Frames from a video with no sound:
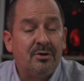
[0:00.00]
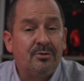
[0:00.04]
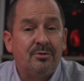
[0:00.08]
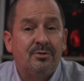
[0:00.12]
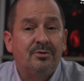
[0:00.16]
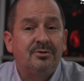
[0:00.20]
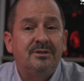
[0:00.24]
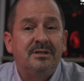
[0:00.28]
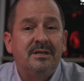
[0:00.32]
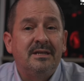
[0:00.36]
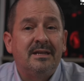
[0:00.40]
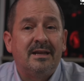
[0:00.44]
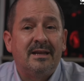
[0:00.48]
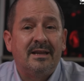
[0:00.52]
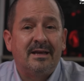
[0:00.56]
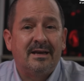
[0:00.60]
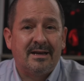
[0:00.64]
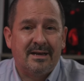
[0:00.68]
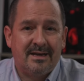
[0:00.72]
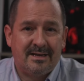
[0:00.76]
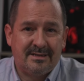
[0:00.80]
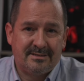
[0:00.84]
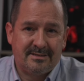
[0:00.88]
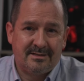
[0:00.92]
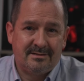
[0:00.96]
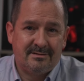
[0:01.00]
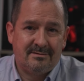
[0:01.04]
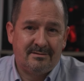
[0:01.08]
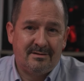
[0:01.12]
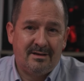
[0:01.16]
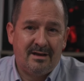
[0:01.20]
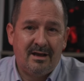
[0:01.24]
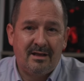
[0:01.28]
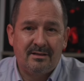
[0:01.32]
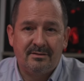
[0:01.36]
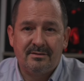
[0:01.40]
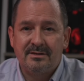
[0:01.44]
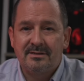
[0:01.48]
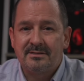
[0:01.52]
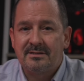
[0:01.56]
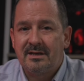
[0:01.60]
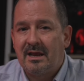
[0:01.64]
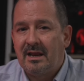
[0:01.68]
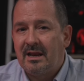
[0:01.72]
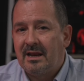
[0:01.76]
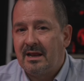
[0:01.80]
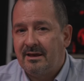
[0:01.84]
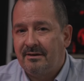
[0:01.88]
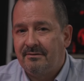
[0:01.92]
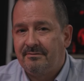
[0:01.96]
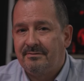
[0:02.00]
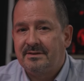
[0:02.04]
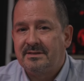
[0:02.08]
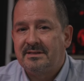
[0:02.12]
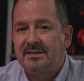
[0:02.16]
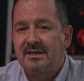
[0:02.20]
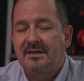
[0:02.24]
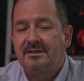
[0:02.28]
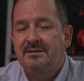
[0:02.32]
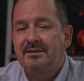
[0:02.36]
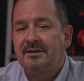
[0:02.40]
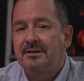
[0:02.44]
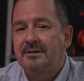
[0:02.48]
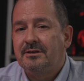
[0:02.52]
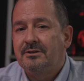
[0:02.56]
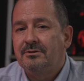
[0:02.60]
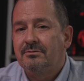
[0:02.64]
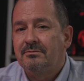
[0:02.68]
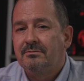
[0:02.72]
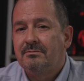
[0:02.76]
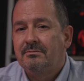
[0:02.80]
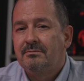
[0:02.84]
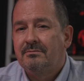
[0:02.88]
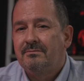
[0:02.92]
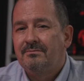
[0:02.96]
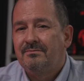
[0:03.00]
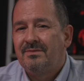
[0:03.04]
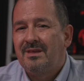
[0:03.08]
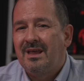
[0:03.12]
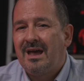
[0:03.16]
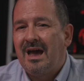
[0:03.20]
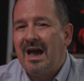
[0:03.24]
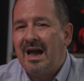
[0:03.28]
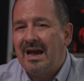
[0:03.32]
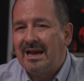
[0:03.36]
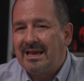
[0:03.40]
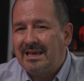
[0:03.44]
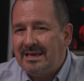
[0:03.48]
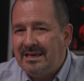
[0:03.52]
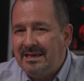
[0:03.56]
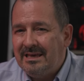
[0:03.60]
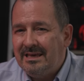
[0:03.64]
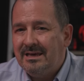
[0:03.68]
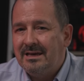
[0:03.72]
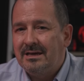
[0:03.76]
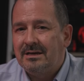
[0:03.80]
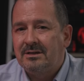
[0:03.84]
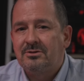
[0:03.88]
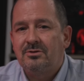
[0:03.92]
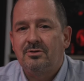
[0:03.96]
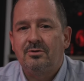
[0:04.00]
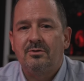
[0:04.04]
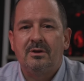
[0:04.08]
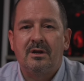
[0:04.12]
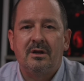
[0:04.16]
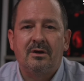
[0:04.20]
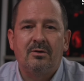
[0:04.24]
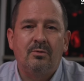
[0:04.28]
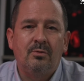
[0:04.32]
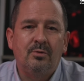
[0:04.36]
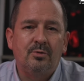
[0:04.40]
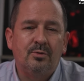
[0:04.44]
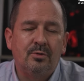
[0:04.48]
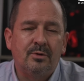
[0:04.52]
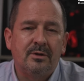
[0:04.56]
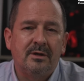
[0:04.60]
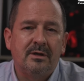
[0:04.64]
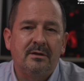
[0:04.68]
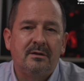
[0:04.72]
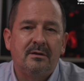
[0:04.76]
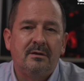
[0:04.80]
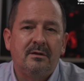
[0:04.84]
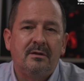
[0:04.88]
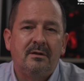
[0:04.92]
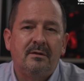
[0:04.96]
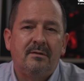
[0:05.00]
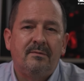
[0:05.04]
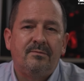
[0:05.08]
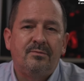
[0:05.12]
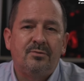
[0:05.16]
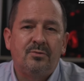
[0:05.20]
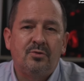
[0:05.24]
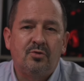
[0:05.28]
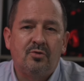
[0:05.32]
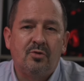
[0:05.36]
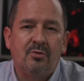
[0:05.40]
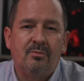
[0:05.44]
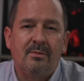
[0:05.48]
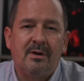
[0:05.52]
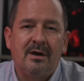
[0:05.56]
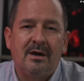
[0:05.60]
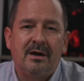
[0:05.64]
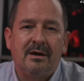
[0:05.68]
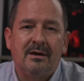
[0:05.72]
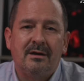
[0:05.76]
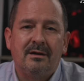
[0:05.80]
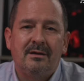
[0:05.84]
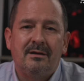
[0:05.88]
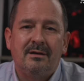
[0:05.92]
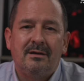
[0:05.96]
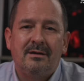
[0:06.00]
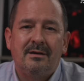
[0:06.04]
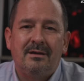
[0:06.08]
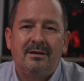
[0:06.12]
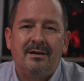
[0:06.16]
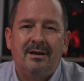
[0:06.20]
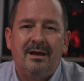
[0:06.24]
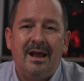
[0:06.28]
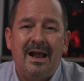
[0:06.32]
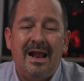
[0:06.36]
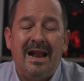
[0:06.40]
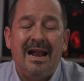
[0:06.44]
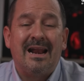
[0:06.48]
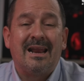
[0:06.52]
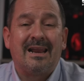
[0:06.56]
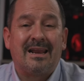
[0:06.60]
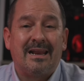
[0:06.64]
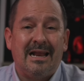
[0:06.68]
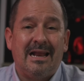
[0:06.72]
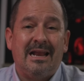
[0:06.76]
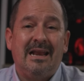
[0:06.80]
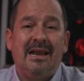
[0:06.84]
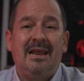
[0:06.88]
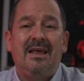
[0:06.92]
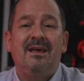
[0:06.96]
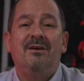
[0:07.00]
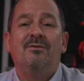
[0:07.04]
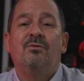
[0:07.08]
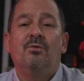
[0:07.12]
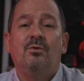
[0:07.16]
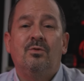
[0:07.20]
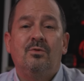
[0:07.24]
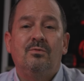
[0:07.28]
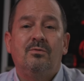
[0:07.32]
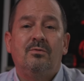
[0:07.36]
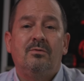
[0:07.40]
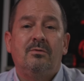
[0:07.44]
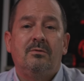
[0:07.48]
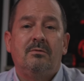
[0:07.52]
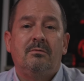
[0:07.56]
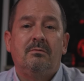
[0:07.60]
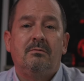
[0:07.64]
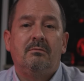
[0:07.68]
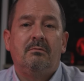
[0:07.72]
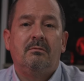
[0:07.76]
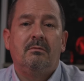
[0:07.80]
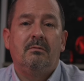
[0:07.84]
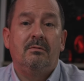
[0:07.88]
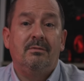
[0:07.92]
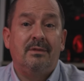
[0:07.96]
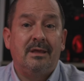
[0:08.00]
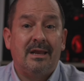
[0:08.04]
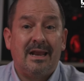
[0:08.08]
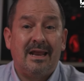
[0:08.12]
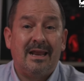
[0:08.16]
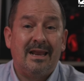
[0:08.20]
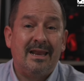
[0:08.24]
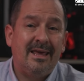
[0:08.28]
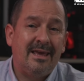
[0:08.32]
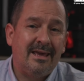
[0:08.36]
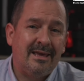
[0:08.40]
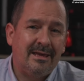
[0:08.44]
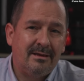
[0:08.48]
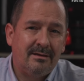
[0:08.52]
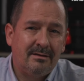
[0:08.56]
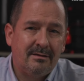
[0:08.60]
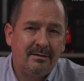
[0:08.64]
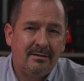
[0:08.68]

no se irán a casa antes que el jefe se haya ido. Aquí es donde la cultura toma el relevo de la ley.